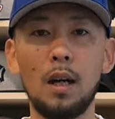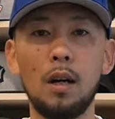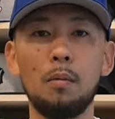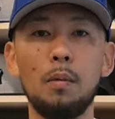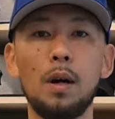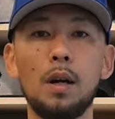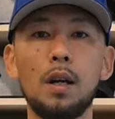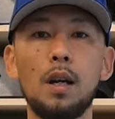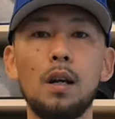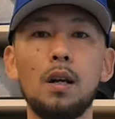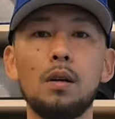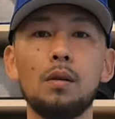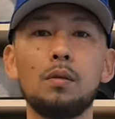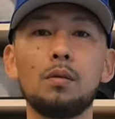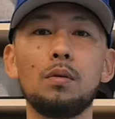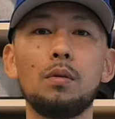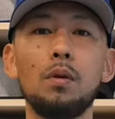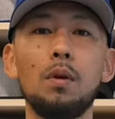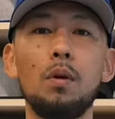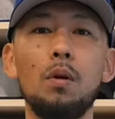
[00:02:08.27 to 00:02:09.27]
まあ、連
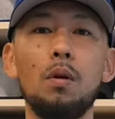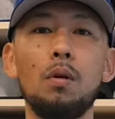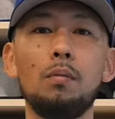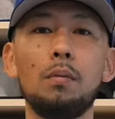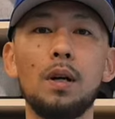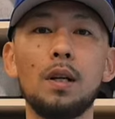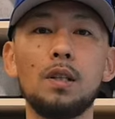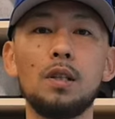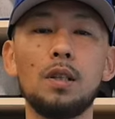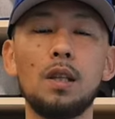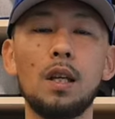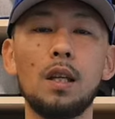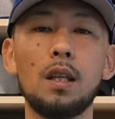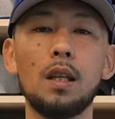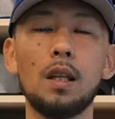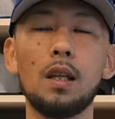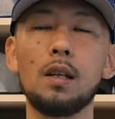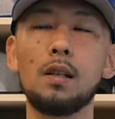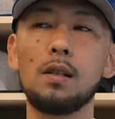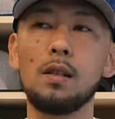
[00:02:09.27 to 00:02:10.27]
絡を、まあ、してい
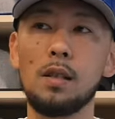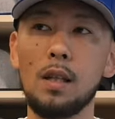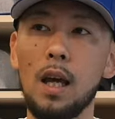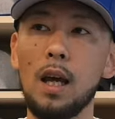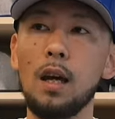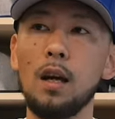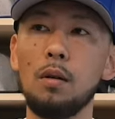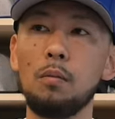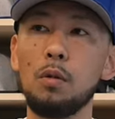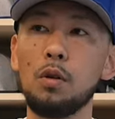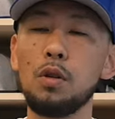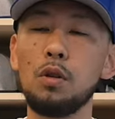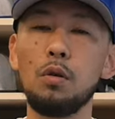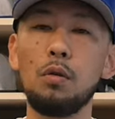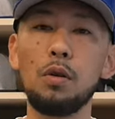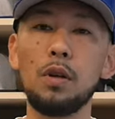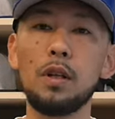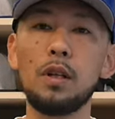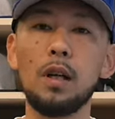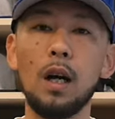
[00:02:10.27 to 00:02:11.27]
たですね、まあ、日
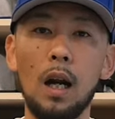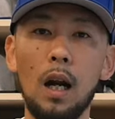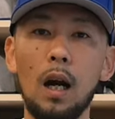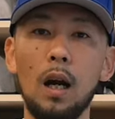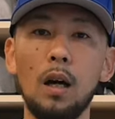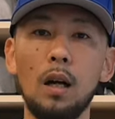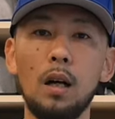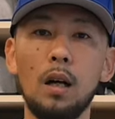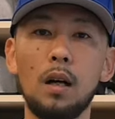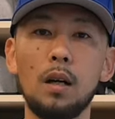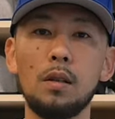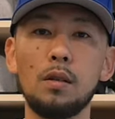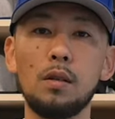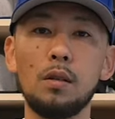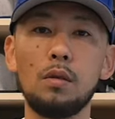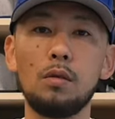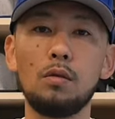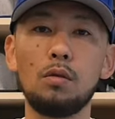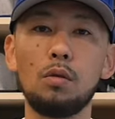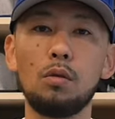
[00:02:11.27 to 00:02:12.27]
本行くから、あ
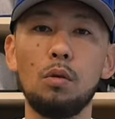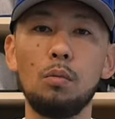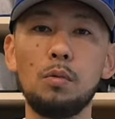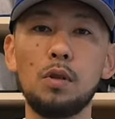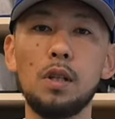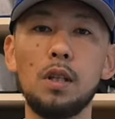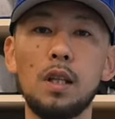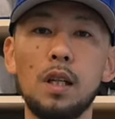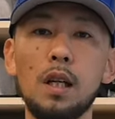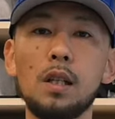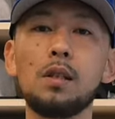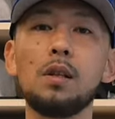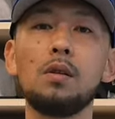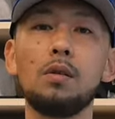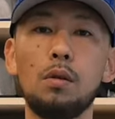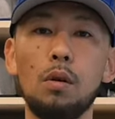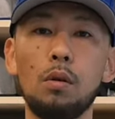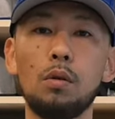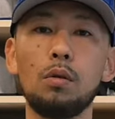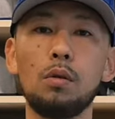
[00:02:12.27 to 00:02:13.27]
ちょっとお店に行かせる
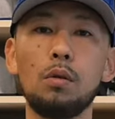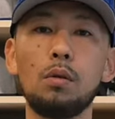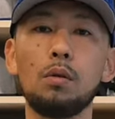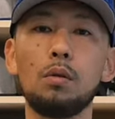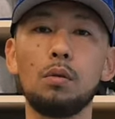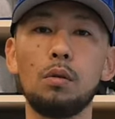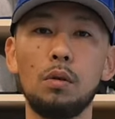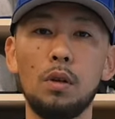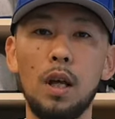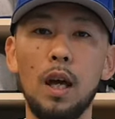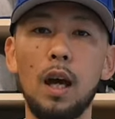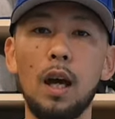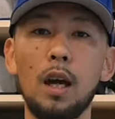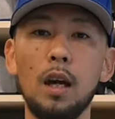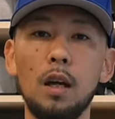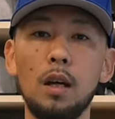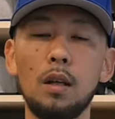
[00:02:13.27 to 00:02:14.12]
よということで、